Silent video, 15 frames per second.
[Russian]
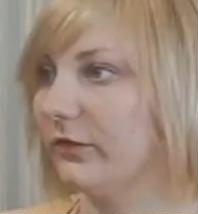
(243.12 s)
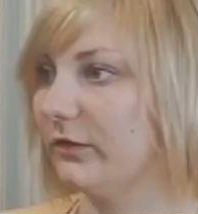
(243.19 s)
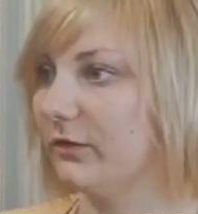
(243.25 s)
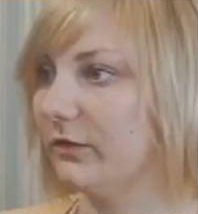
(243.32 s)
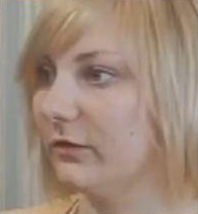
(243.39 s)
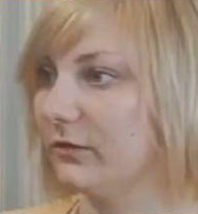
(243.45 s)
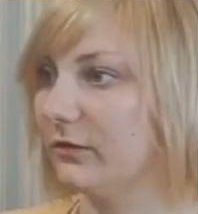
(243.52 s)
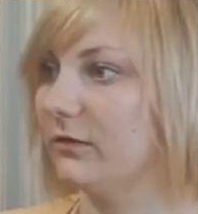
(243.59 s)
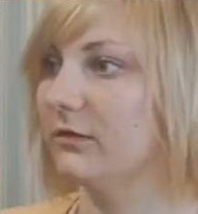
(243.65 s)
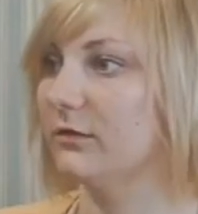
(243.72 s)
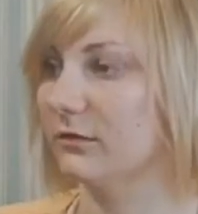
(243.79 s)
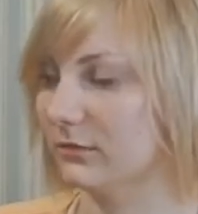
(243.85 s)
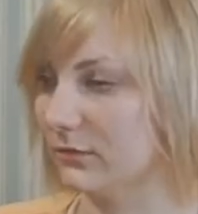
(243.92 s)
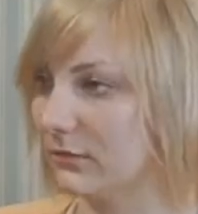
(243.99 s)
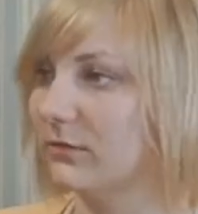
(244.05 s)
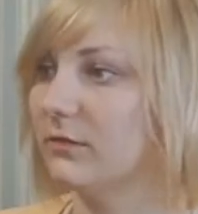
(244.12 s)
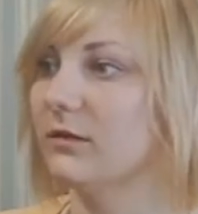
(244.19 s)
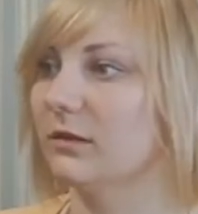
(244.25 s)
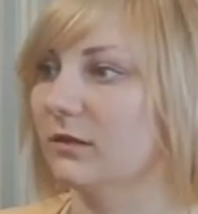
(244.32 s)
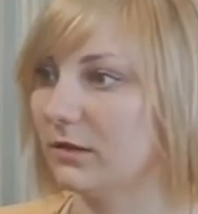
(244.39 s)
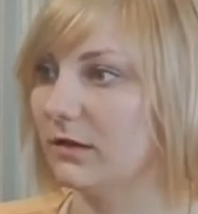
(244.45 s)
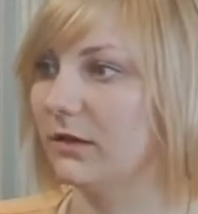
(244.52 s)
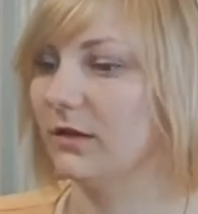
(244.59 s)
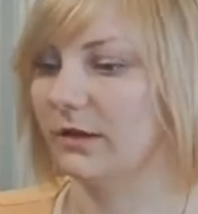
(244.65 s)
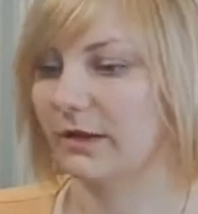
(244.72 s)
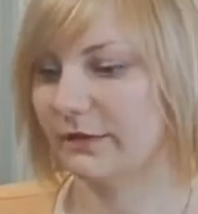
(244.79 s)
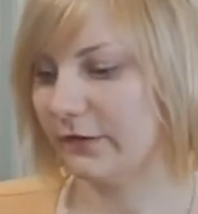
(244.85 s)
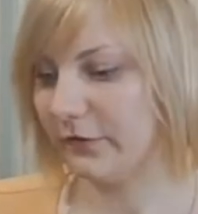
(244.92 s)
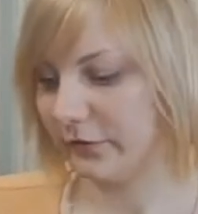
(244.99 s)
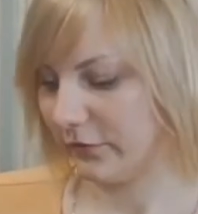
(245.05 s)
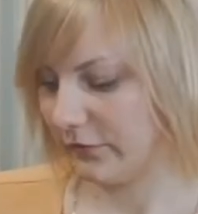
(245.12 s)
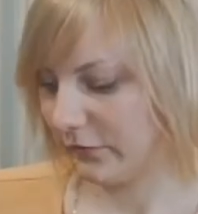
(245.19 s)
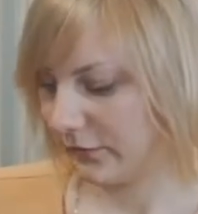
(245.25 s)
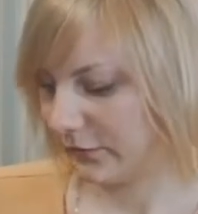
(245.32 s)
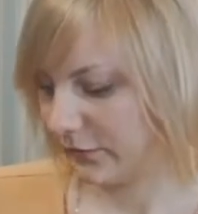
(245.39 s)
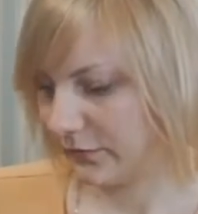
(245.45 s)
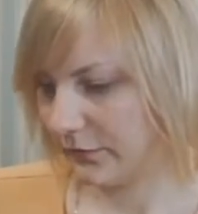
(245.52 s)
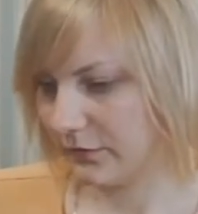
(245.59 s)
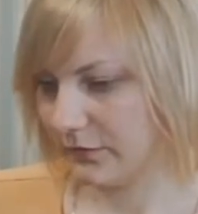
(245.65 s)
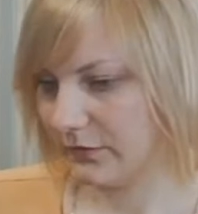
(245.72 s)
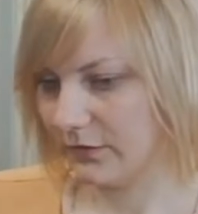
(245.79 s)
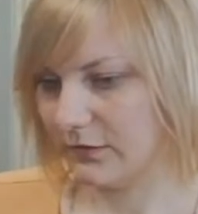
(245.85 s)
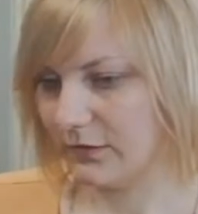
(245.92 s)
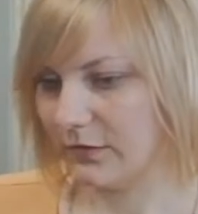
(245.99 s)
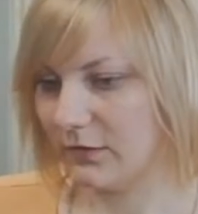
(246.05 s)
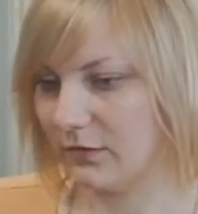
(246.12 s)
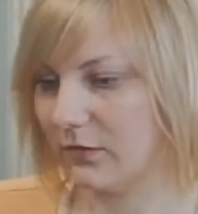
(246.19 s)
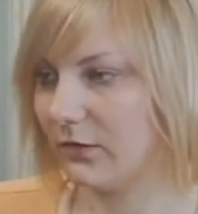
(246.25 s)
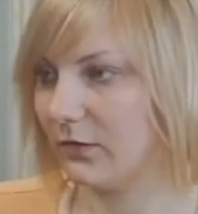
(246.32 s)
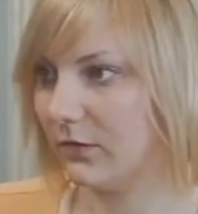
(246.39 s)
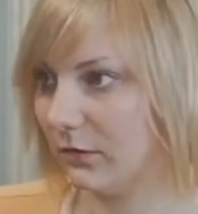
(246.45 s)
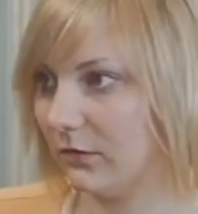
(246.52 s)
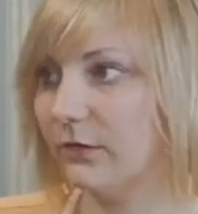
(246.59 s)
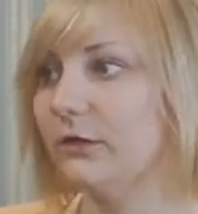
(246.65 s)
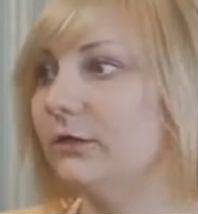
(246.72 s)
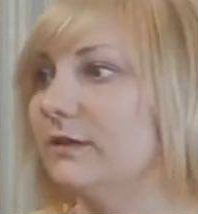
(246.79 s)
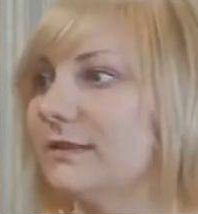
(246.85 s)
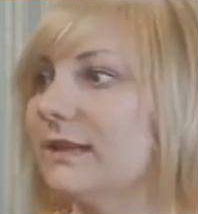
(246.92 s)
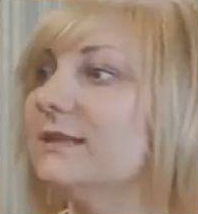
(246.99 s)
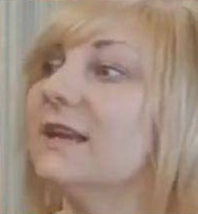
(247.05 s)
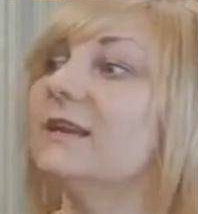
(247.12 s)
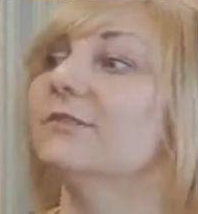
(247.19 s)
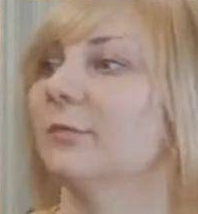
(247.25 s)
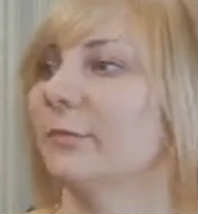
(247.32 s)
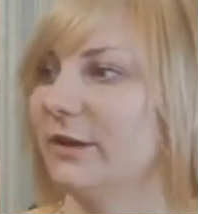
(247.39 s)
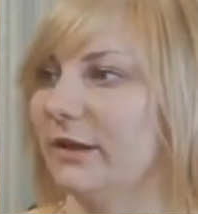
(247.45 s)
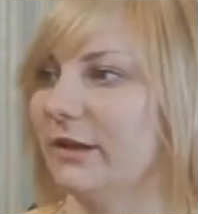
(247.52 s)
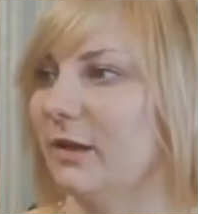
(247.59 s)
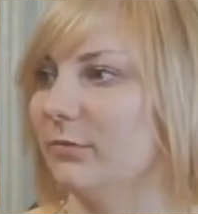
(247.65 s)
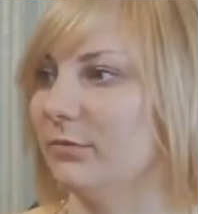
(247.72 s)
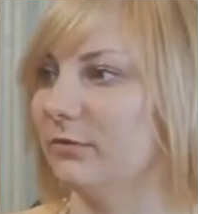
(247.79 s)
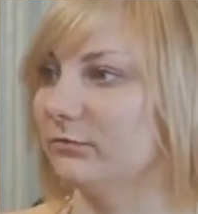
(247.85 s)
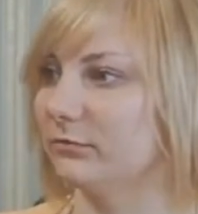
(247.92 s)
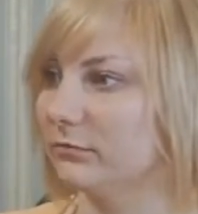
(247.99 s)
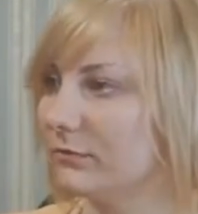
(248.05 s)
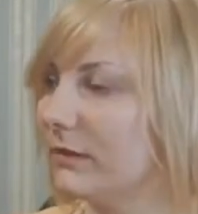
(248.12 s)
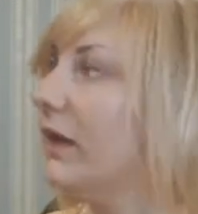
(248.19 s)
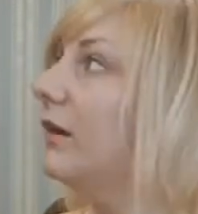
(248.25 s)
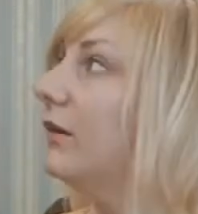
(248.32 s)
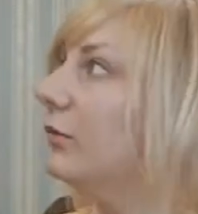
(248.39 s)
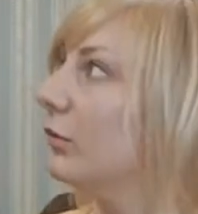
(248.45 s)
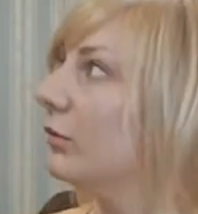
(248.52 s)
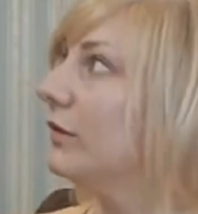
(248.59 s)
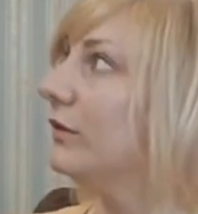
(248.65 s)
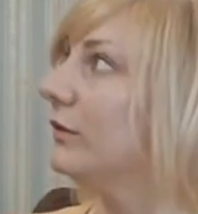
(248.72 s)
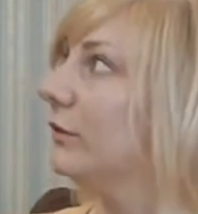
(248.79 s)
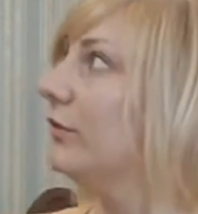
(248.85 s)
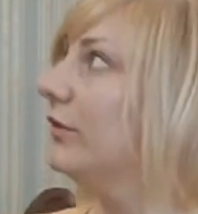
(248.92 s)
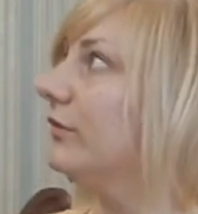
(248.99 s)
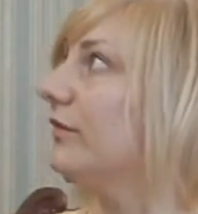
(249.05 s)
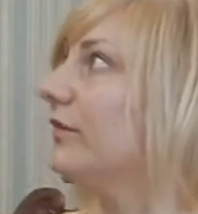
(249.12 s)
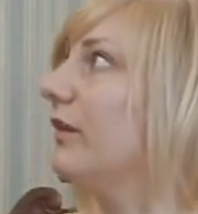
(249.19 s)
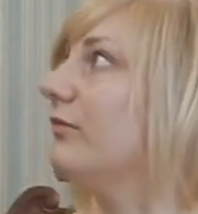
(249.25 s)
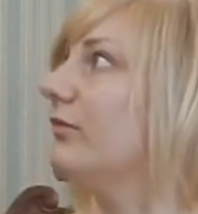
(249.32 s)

концепции, да. Конечно Сан, же, Сан то есть... All Fa- Sun Family Да, All Inclusive сан Sun